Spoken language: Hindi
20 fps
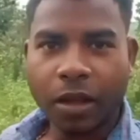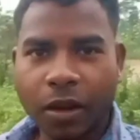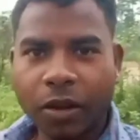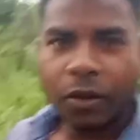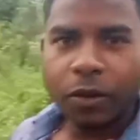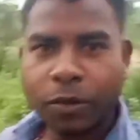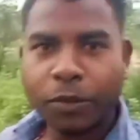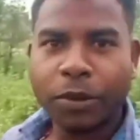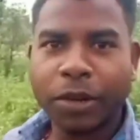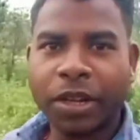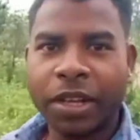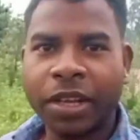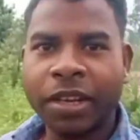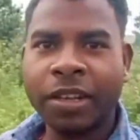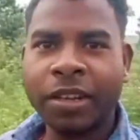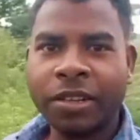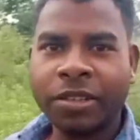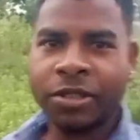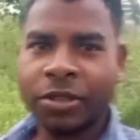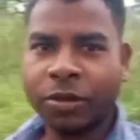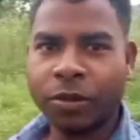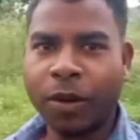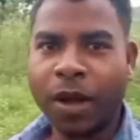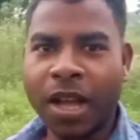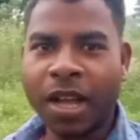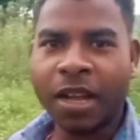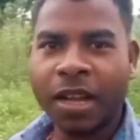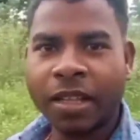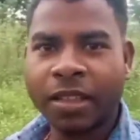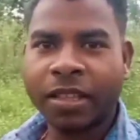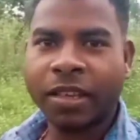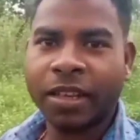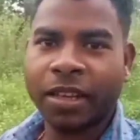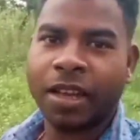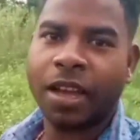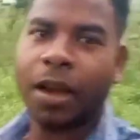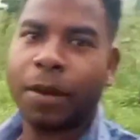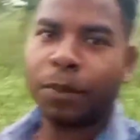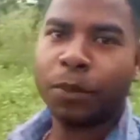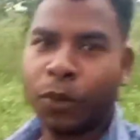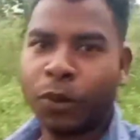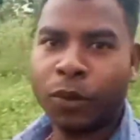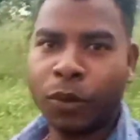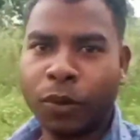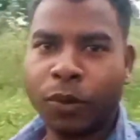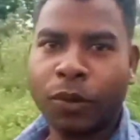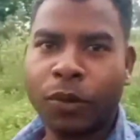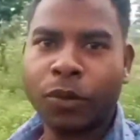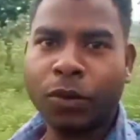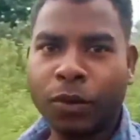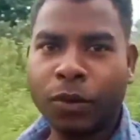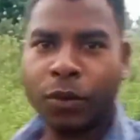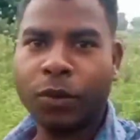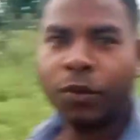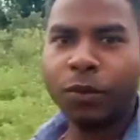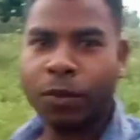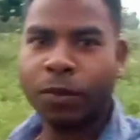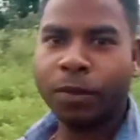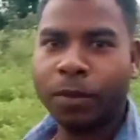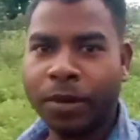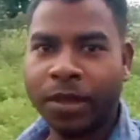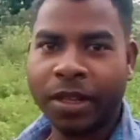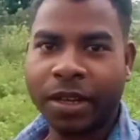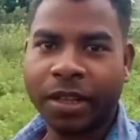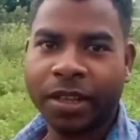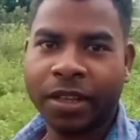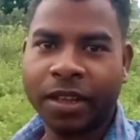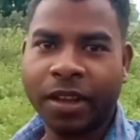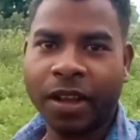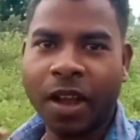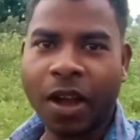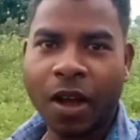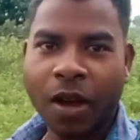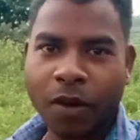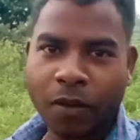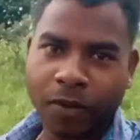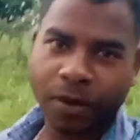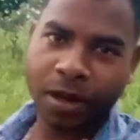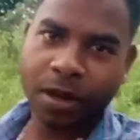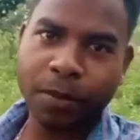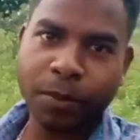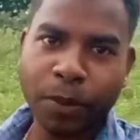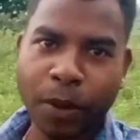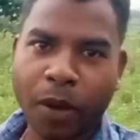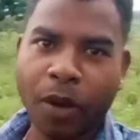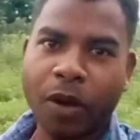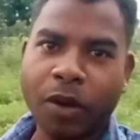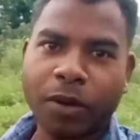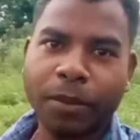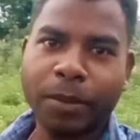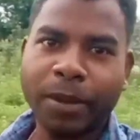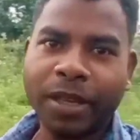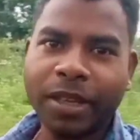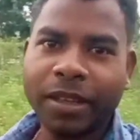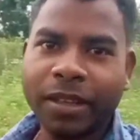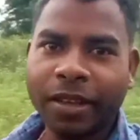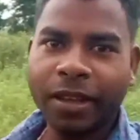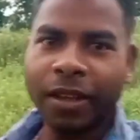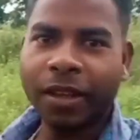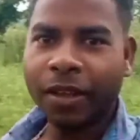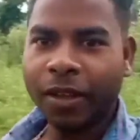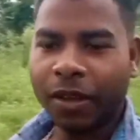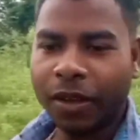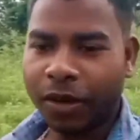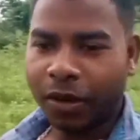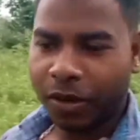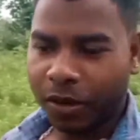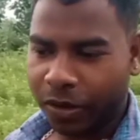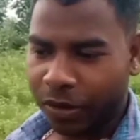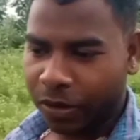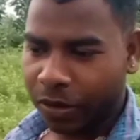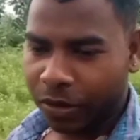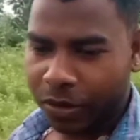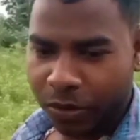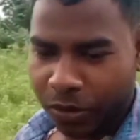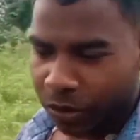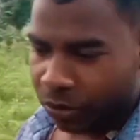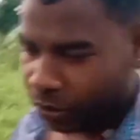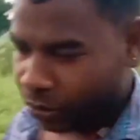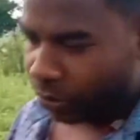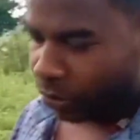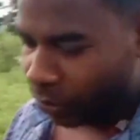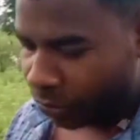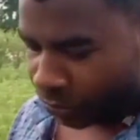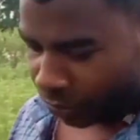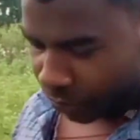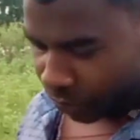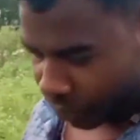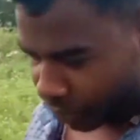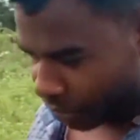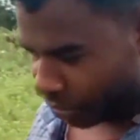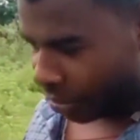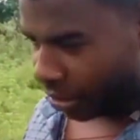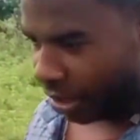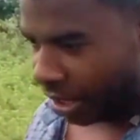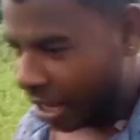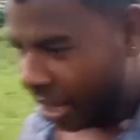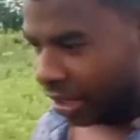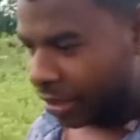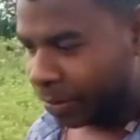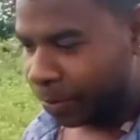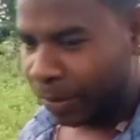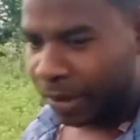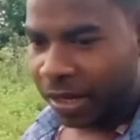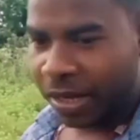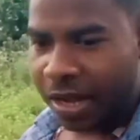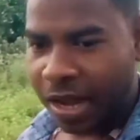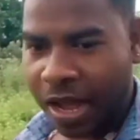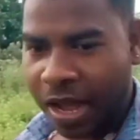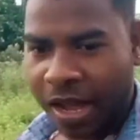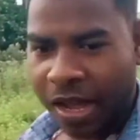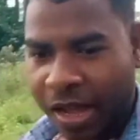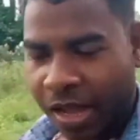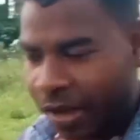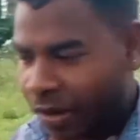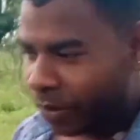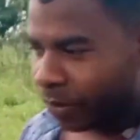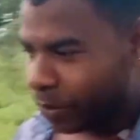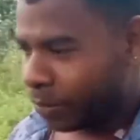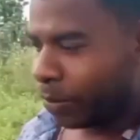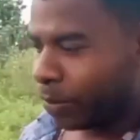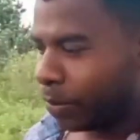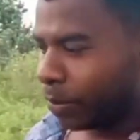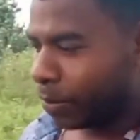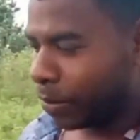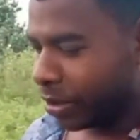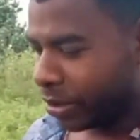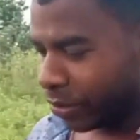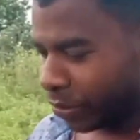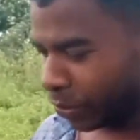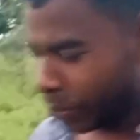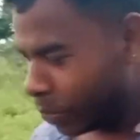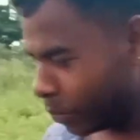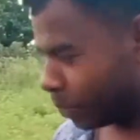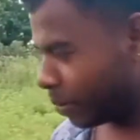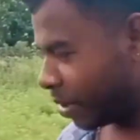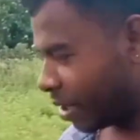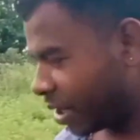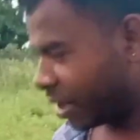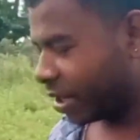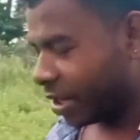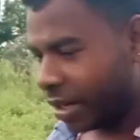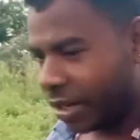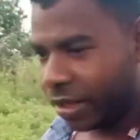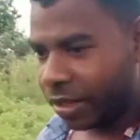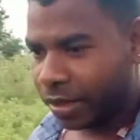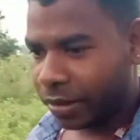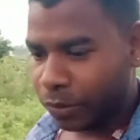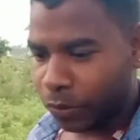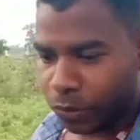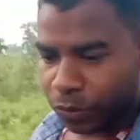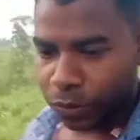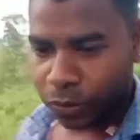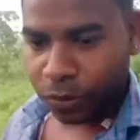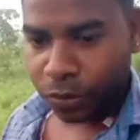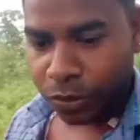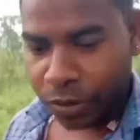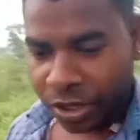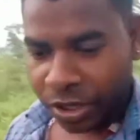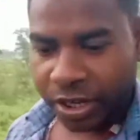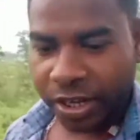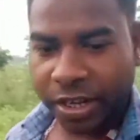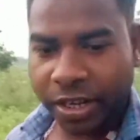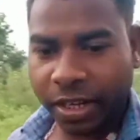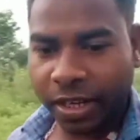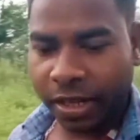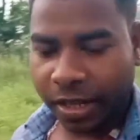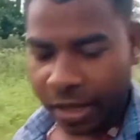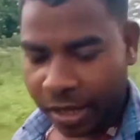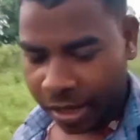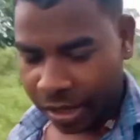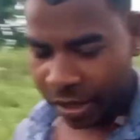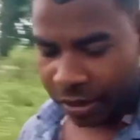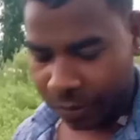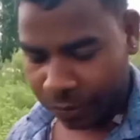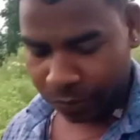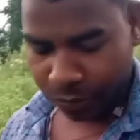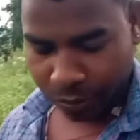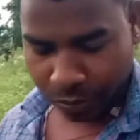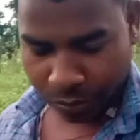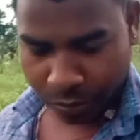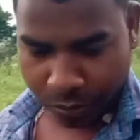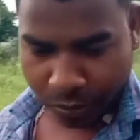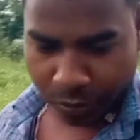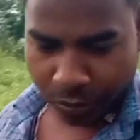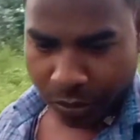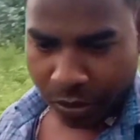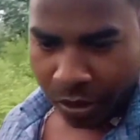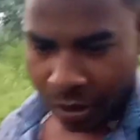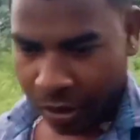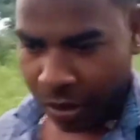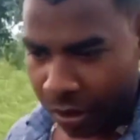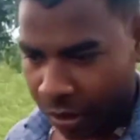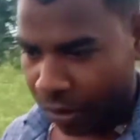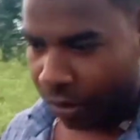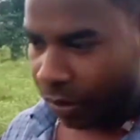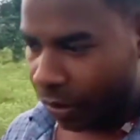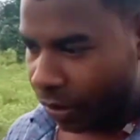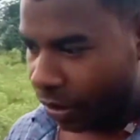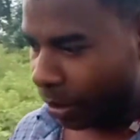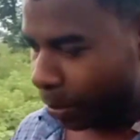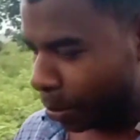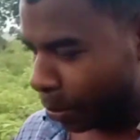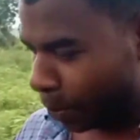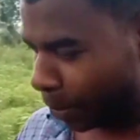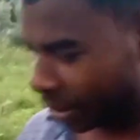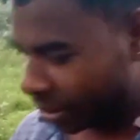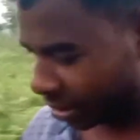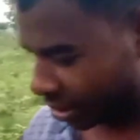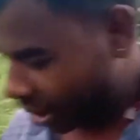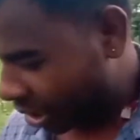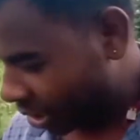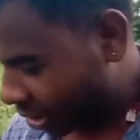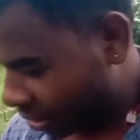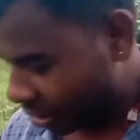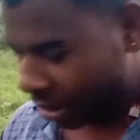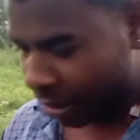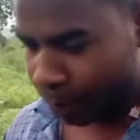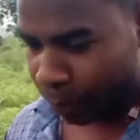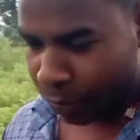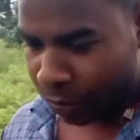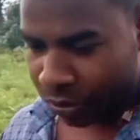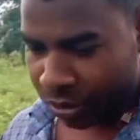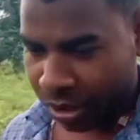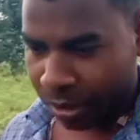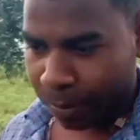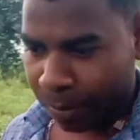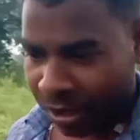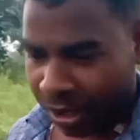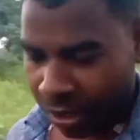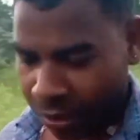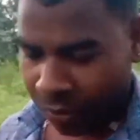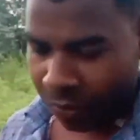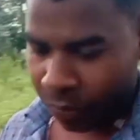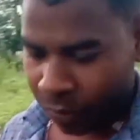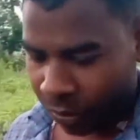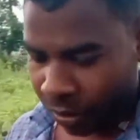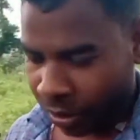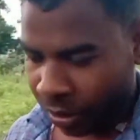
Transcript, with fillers: हेलो फ्रेंड्स स्वागत है आप लोगों को मेरे गांव वाला ब्लॉग में और दोस्तों आज मैं आया हूँ मशरूम देखने ढूंढने के लिए आया हूँ दोस्तों और अभी बरसात का मौसम है और